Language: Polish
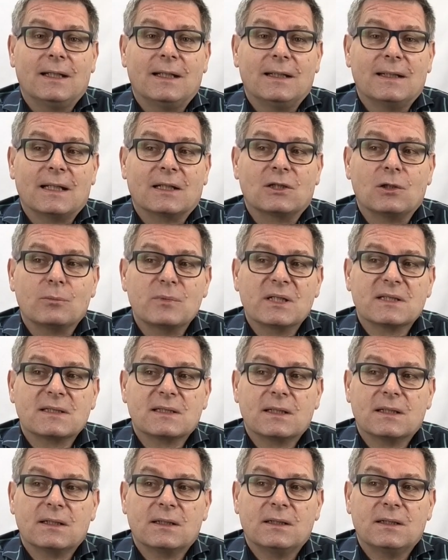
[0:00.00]

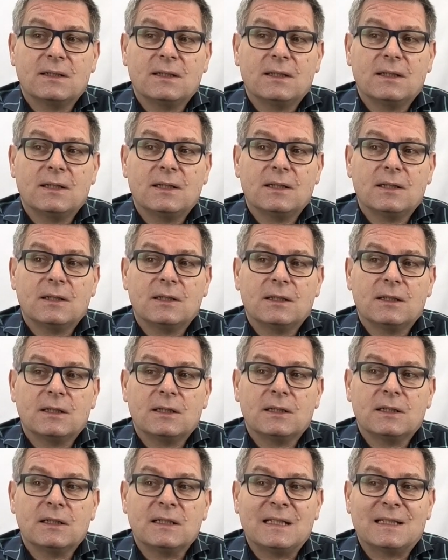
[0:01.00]
Natomiast
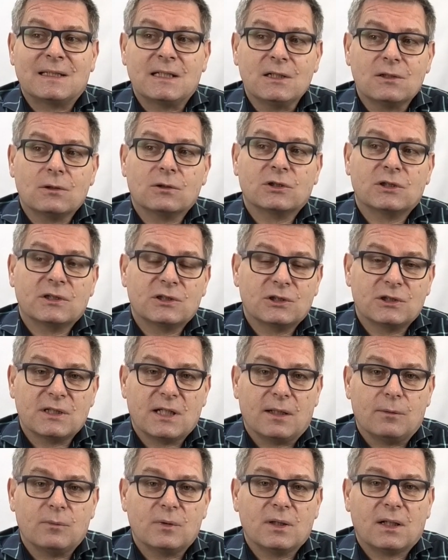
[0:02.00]
nie tylko, że
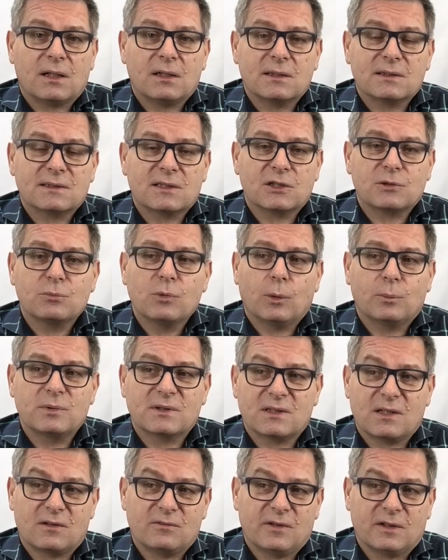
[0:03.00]
żyjemy, ale jesteśmy
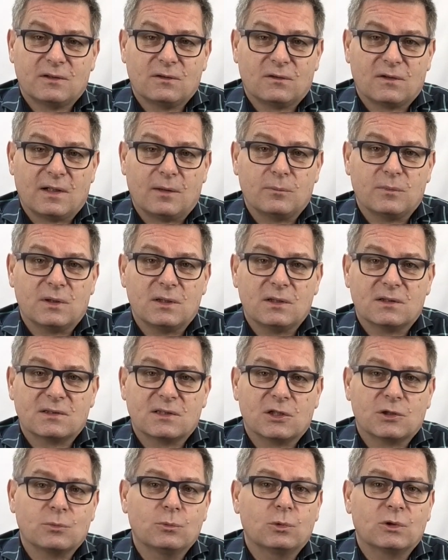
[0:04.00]
obserwatorami,
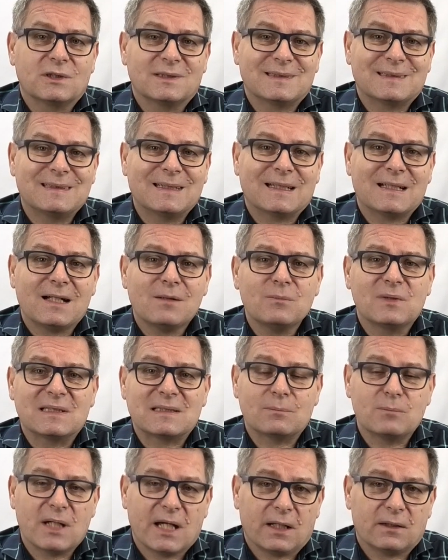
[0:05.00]
jesteśmy uczestnikami
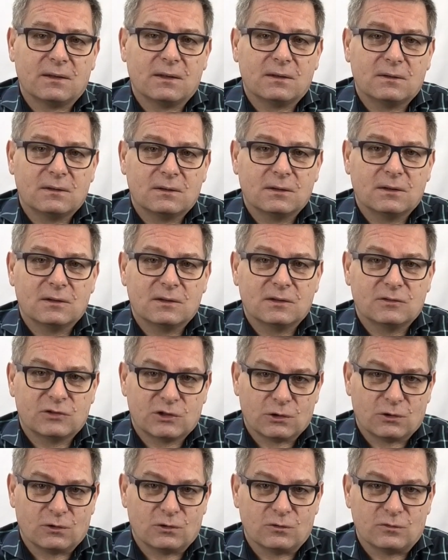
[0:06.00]
zmian w
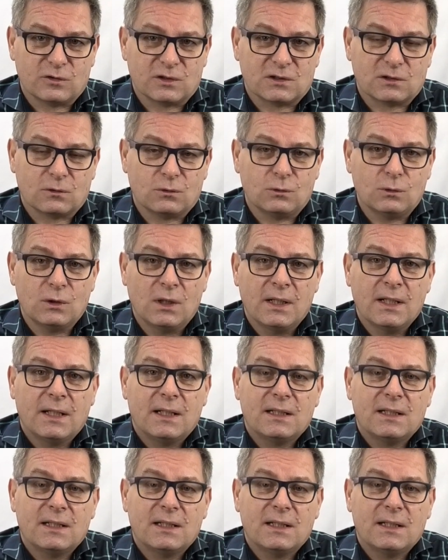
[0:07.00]
środowisku.